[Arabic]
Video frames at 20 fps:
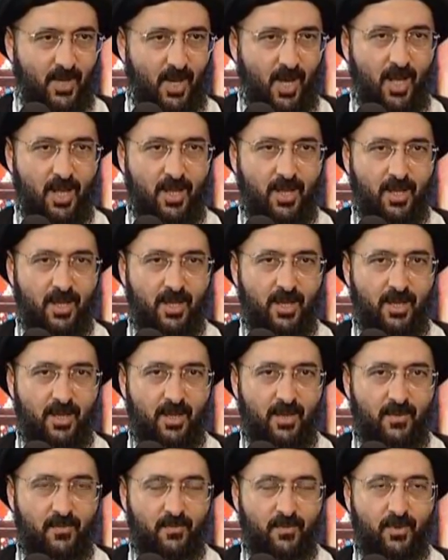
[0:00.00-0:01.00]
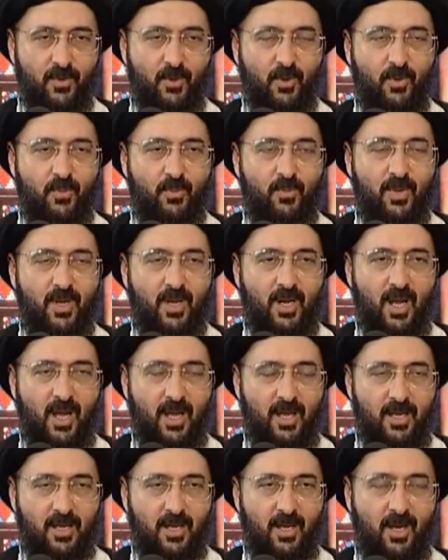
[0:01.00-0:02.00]
هذا في يوم من
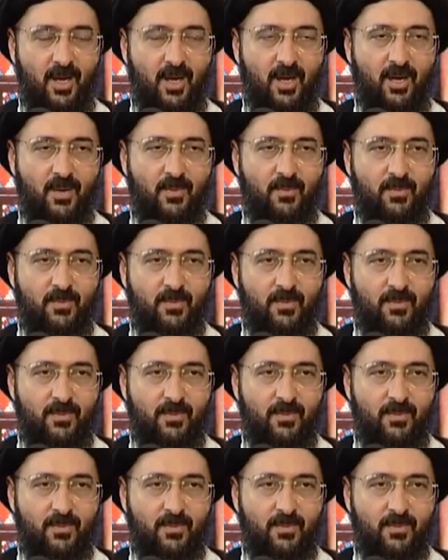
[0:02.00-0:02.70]
الايام